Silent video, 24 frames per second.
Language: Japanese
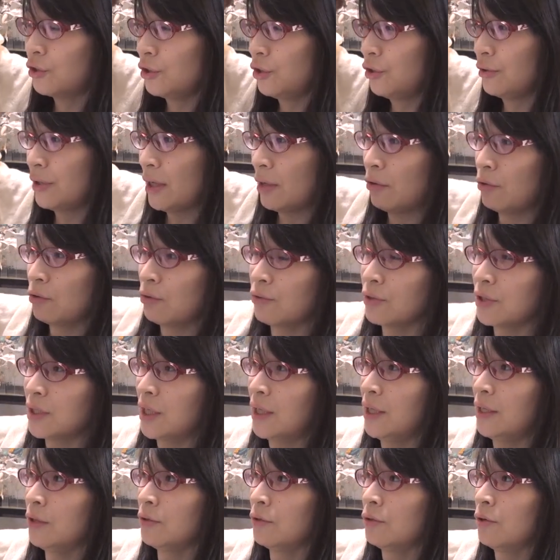するようなことを
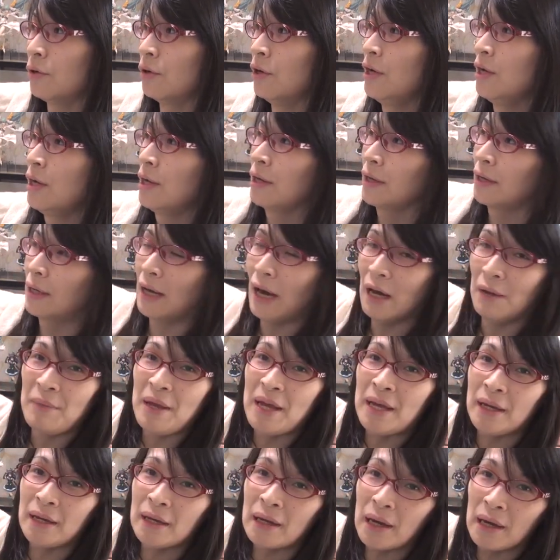されると画
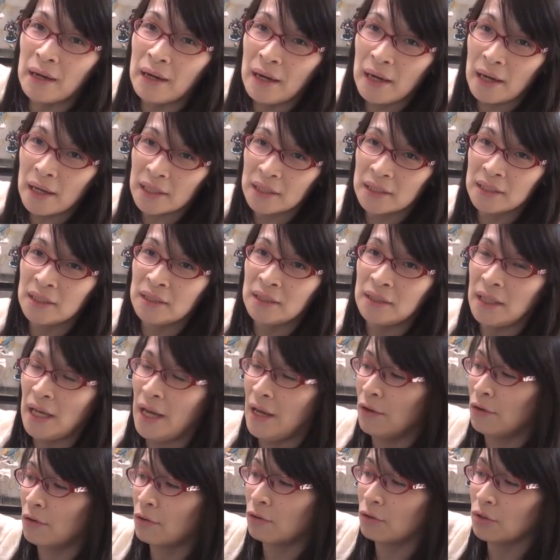面から視
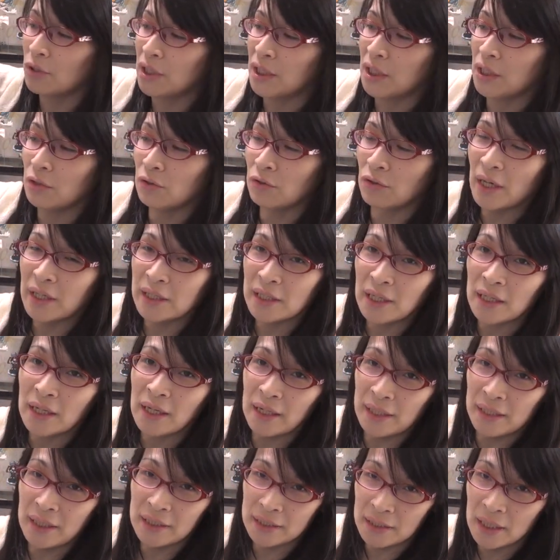点をこっちに動かさな
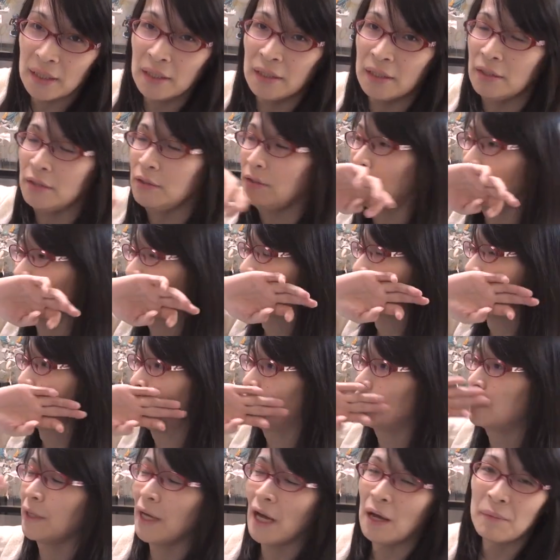きゃいけないじゃんっていうのは極
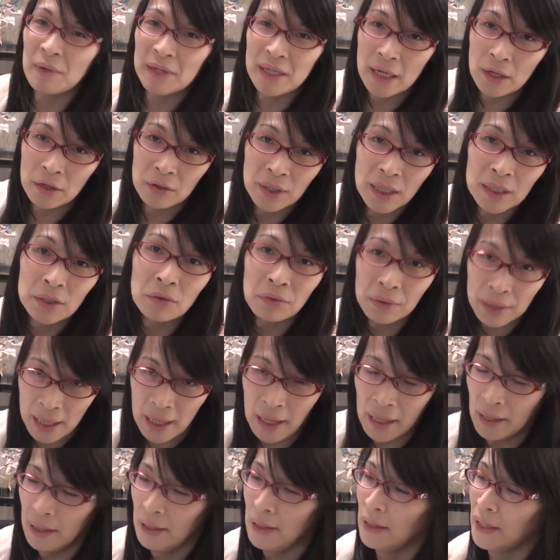力やめてくれと
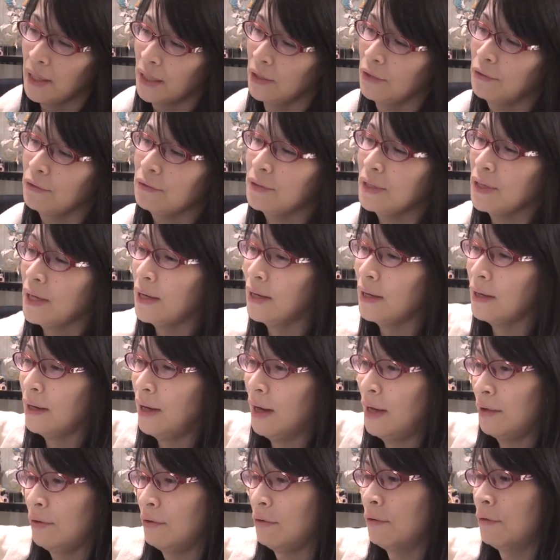かいろん
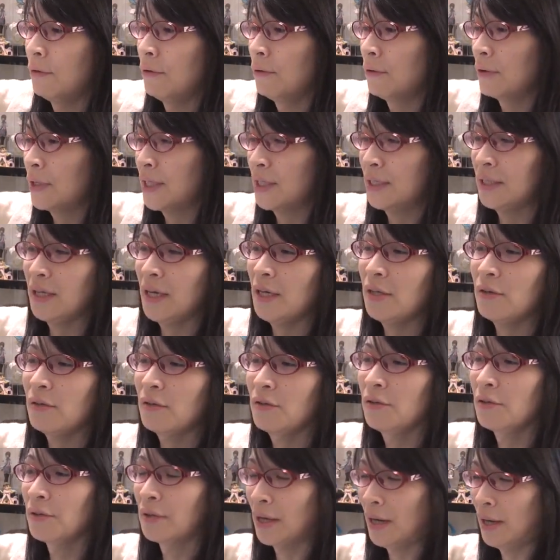なあの規制と
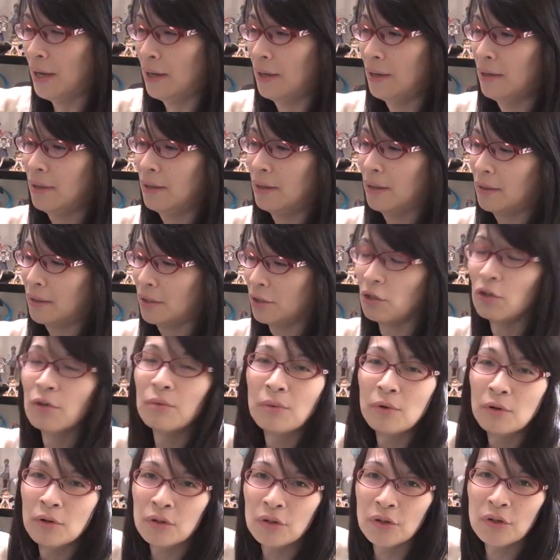いうか要
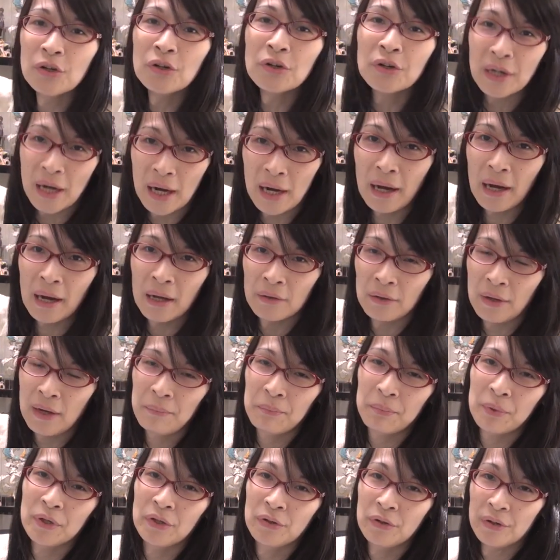望というかあの
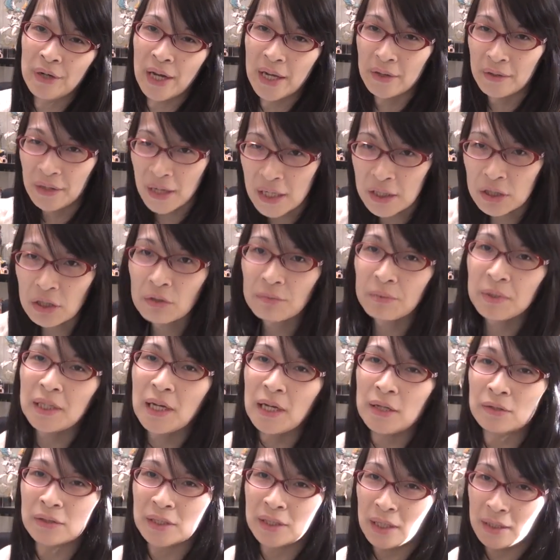アップルのレギュレーションみ
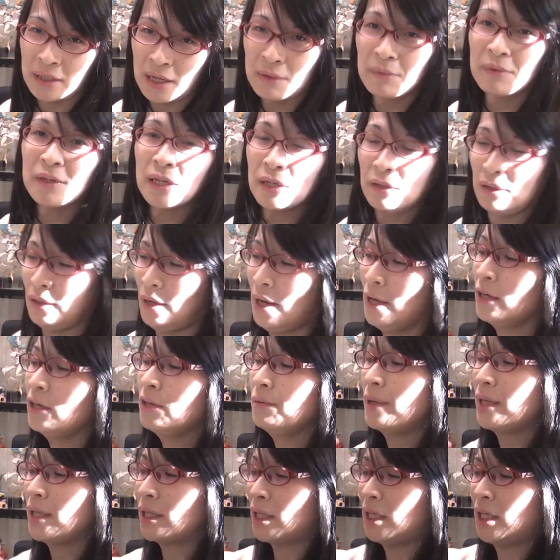たいのを定めてあ
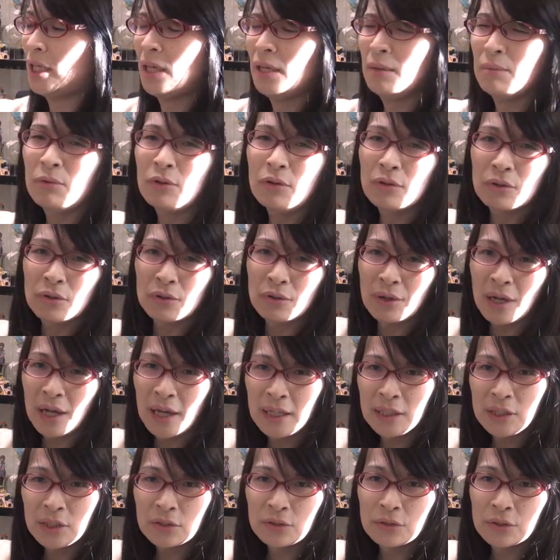くまでキーボードの
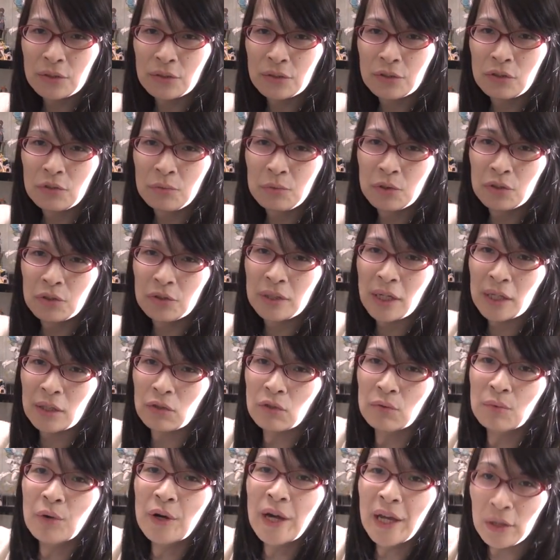延長上のものだ
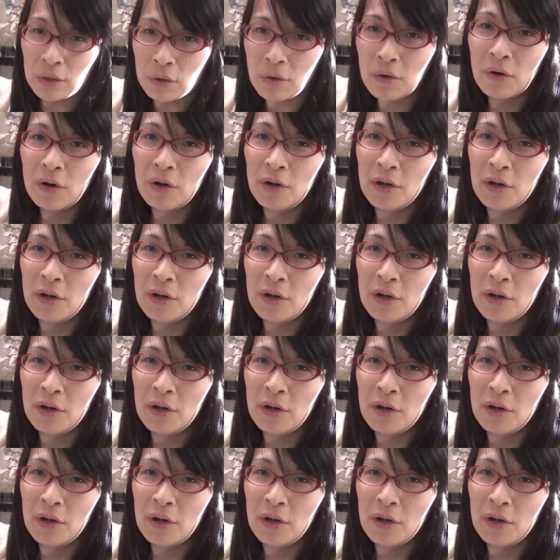と思えと